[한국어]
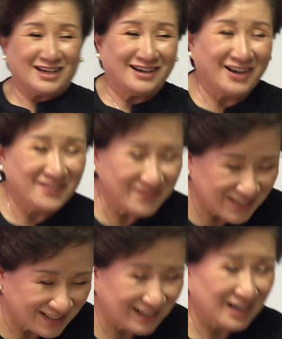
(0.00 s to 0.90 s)

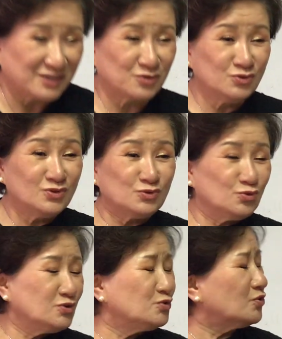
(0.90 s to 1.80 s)
잘합니까? 눈,
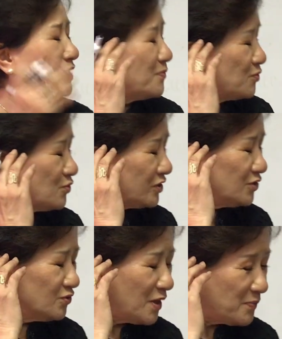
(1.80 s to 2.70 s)
눈도 나쁘고
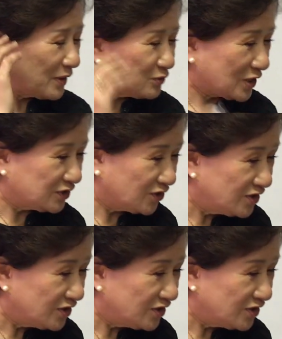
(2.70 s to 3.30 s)
귀도 나빠가고 잘